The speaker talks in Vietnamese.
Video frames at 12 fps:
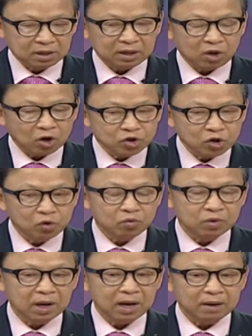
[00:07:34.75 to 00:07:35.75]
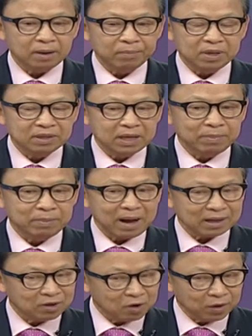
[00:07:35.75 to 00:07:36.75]
cho dù đó là mình chỉ bị
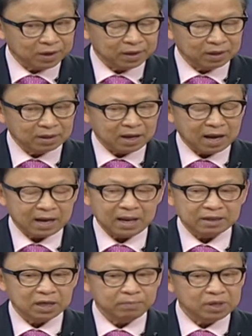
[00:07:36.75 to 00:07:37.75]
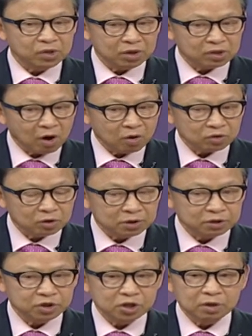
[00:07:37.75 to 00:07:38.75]
bắt thôi hay là chỉ bị truy tố
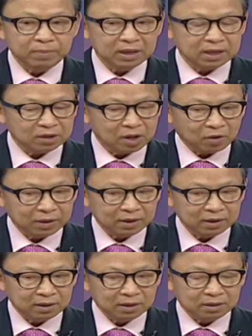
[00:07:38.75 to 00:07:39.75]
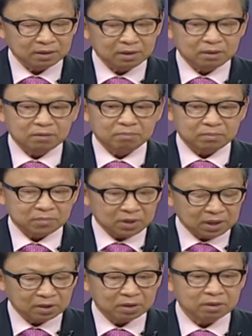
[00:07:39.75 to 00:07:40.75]
thôi chưa bị kết tội
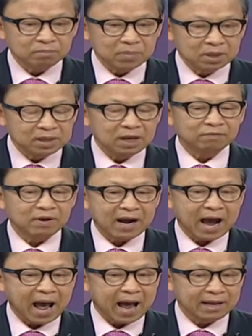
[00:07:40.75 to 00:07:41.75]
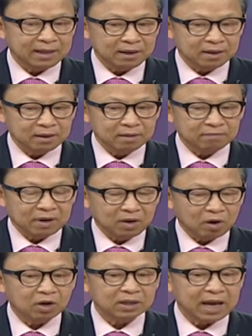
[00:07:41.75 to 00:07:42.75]
vẫn mình vẫn phải khai và
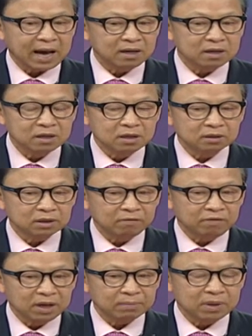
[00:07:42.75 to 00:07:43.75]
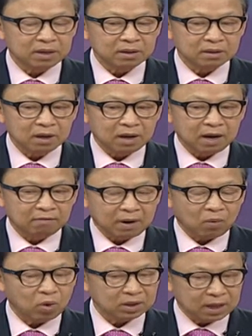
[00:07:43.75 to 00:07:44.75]
nó có thể ảnh hưởng tới việc mình à,
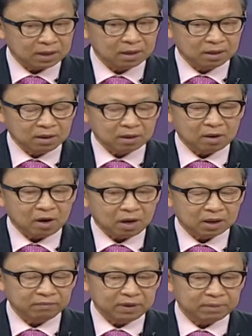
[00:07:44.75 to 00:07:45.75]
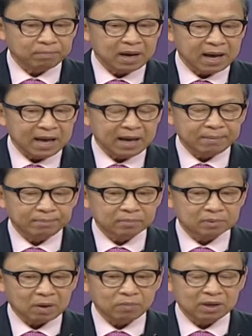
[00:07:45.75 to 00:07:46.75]
vào quốc tịch còn cái việc mà
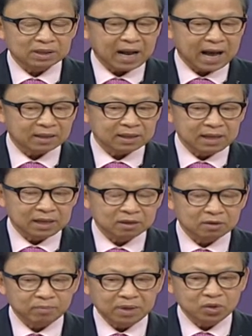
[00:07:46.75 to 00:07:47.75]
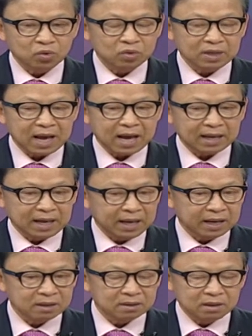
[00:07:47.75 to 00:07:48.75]
em không có trả tiền rồi bị chủ nhà
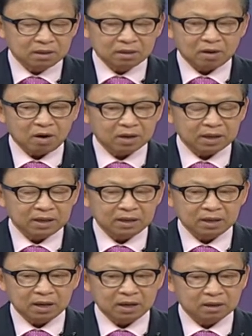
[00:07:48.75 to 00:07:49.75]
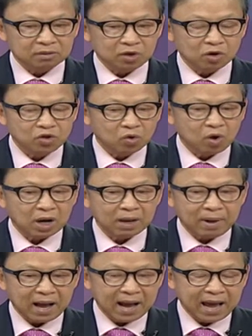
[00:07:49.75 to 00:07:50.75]
kiện có cái à, cho dù có cái
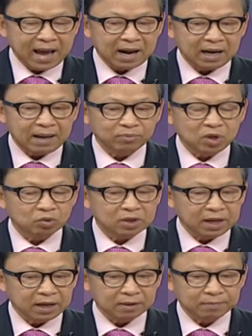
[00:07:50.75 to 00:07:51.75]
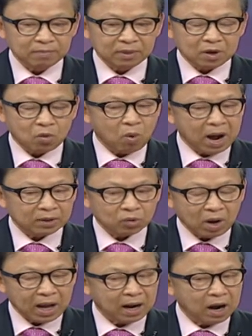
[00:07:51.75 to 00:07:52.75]
bản án là em thiếu tiền hoàn
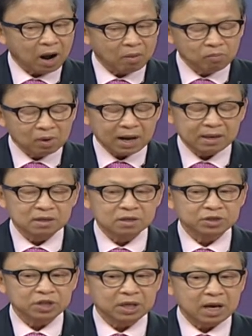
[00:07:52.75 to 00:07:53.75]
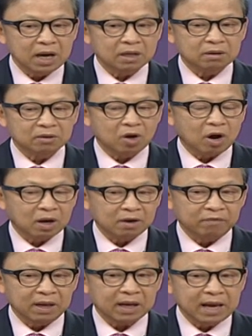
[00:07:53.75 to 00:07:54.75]
toàn không có ảnh hưởng chi hết cho cái
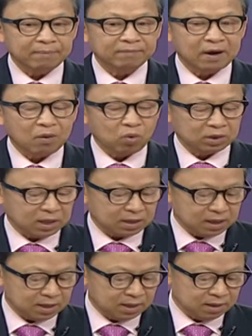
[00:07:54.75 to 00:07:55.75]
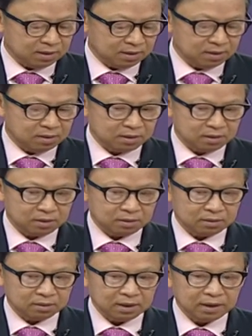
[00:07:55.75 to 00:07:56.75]
việc em vào quốc tịch hết đó
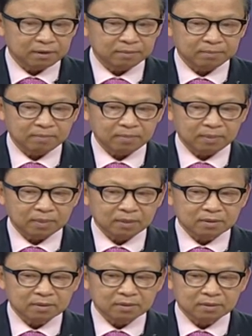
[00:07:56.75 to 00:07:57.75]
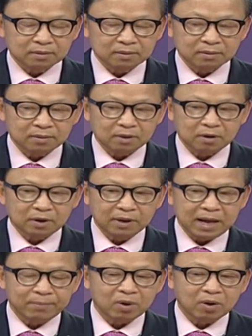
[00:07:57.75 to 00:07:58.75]
nhé yeah. Rồi,
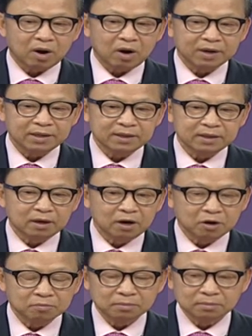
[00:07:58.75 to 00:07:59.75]
em có câu hỏi gì nữa không?